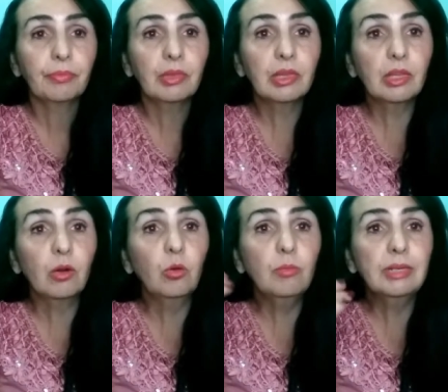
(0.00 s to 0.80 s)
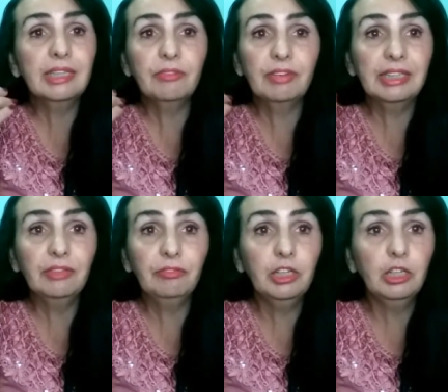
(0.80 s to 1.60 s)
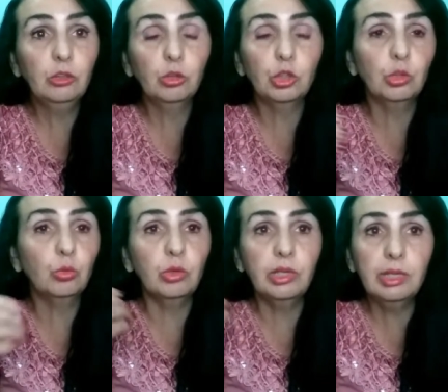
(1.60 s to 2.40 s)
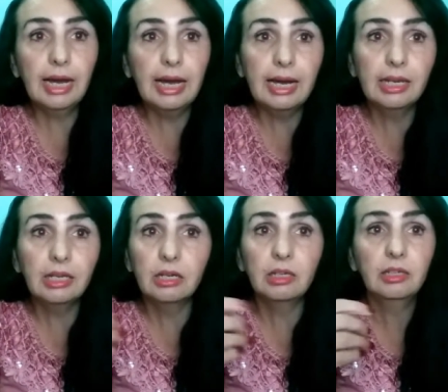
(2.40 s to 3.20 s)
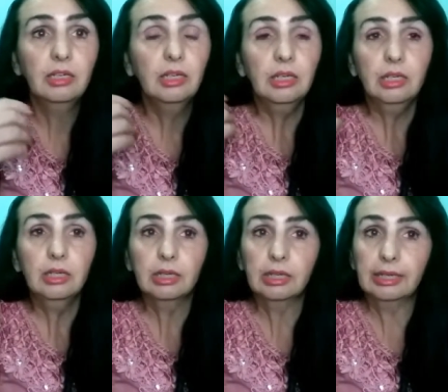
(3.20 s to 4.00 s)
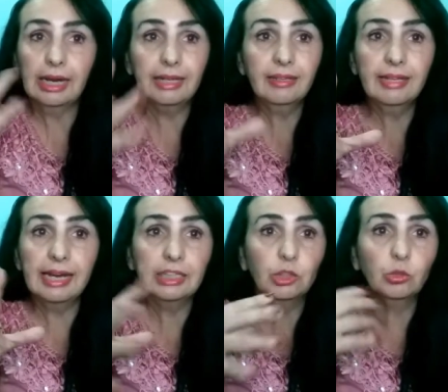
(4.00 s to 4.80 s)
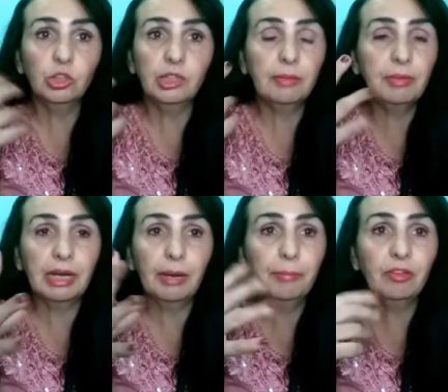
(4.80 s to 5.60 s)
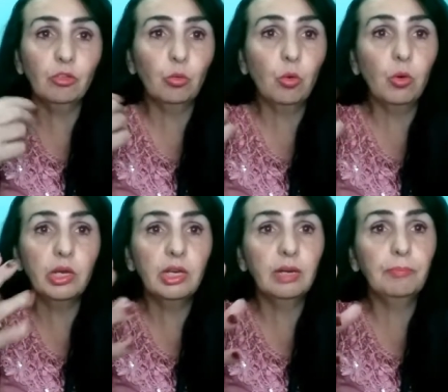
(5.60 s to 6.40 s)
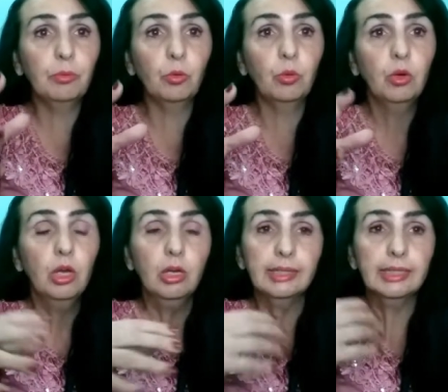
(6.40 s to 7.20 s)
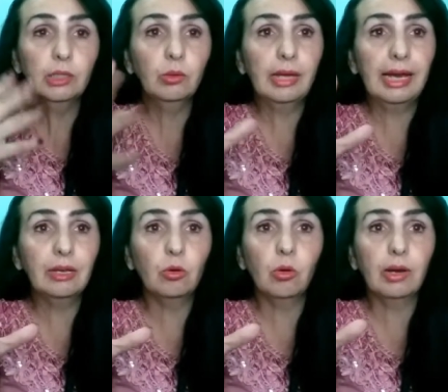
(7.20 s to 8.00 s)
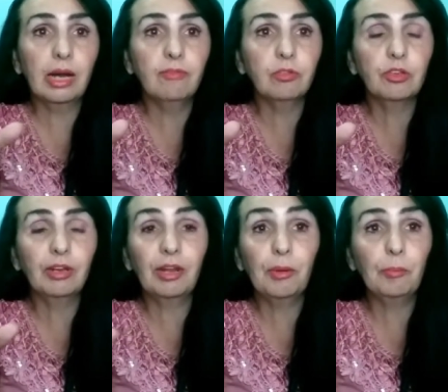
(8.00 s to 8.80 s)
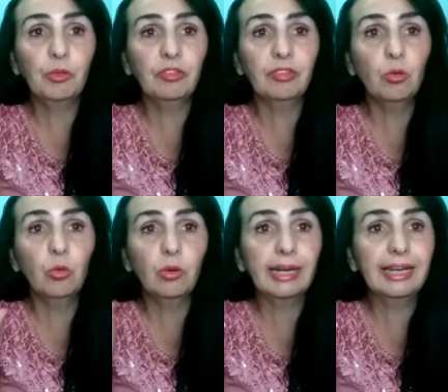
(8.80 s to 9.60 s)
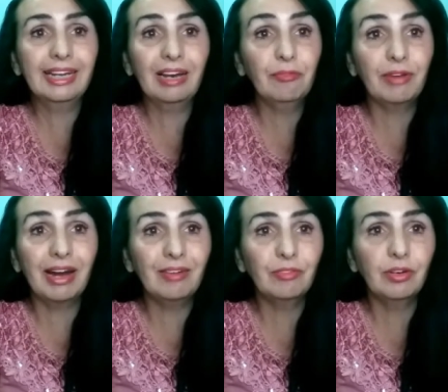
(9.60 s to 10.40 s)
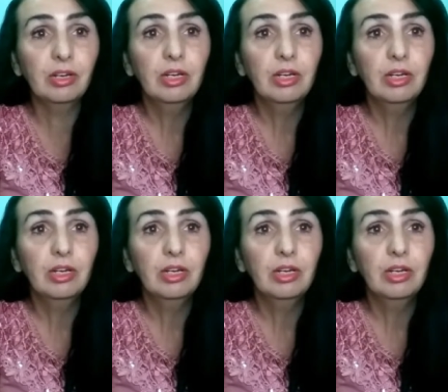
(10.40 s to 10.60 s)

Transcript: Então eu comecei a fazer vídeos de culinária. Cada ideia que surgia na minha cabeça, eu corria pro celular e colocava o celular numa posição qualquer e gravava